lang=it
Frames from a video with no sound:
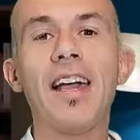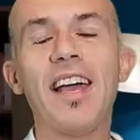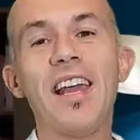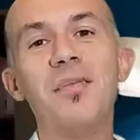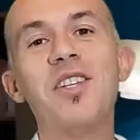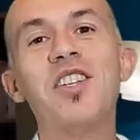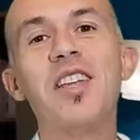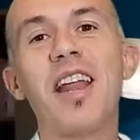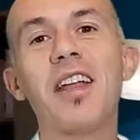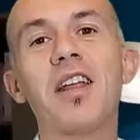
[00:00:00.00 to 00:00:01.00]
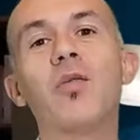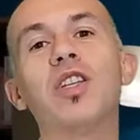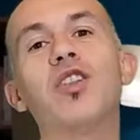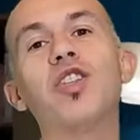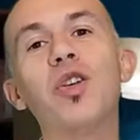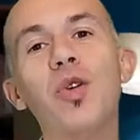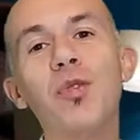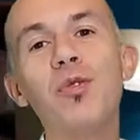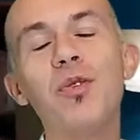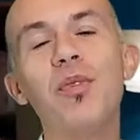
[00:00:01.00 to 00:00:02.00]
Cari amici di Runner 451,